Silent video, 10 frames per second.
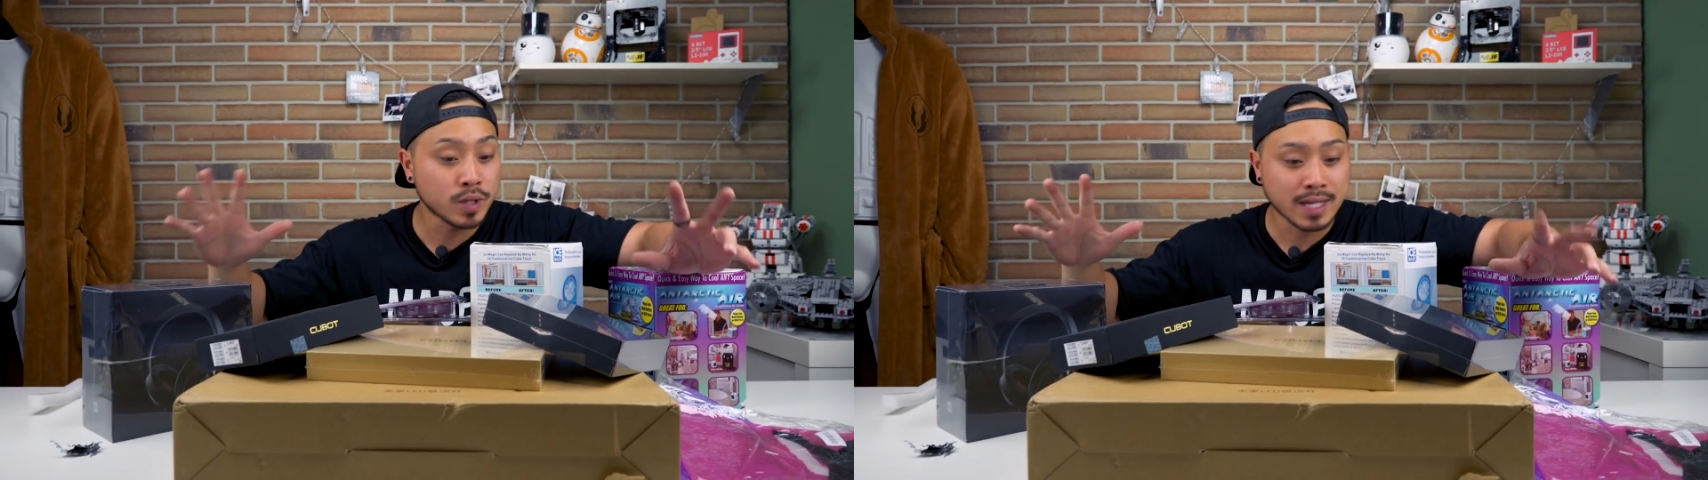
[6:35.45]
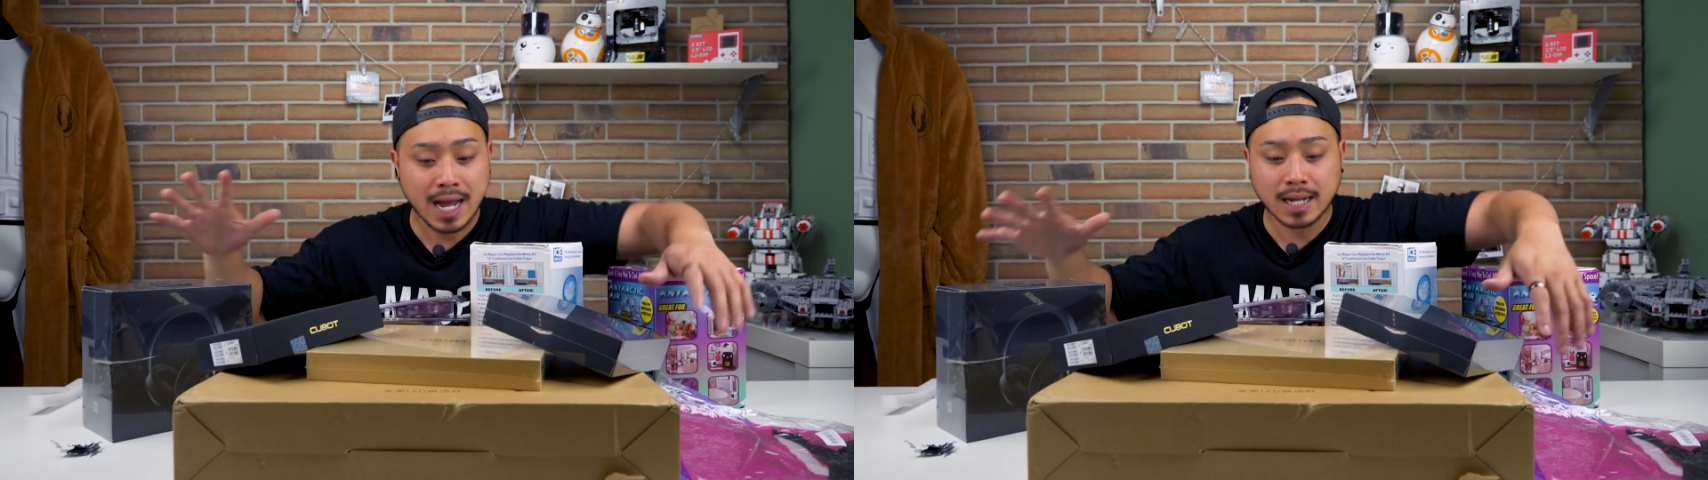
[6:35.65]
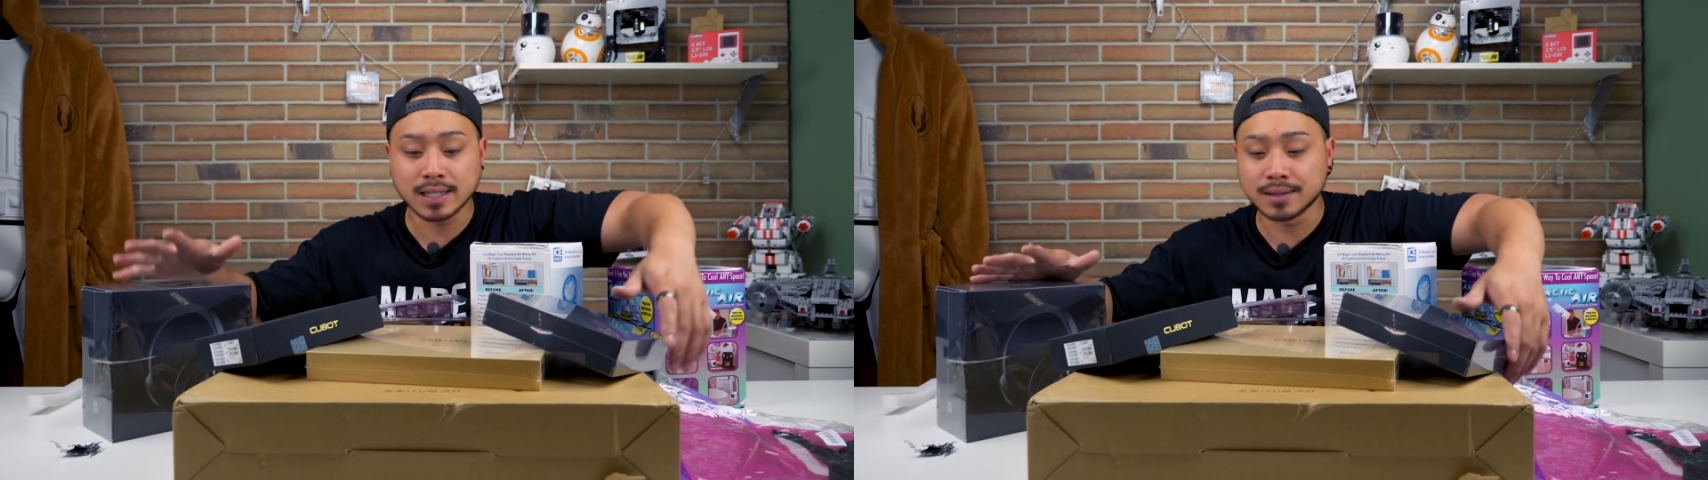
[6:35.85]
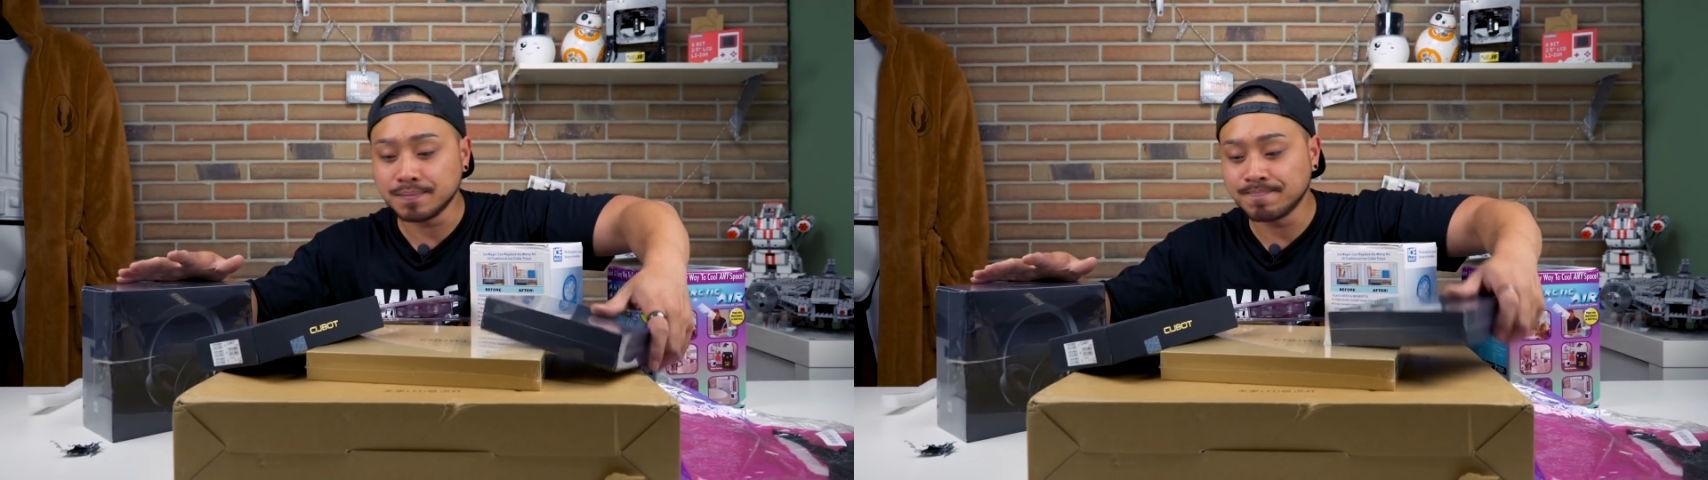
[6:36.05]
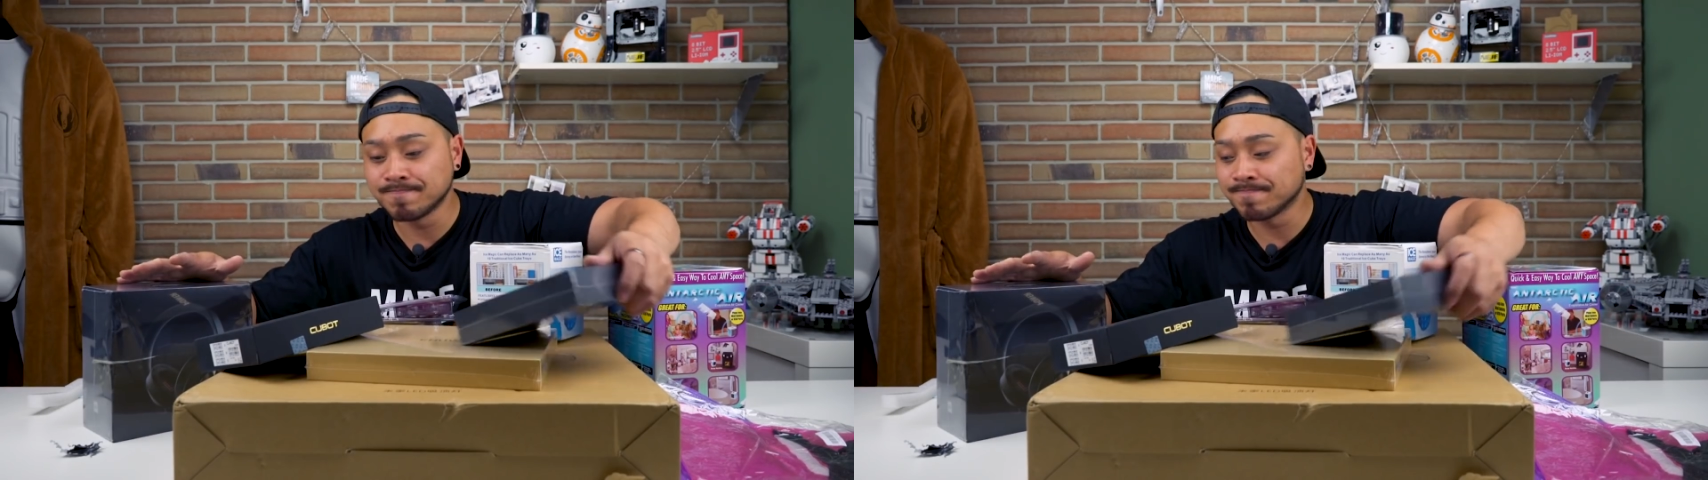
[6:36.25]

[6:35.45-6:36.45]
sagen,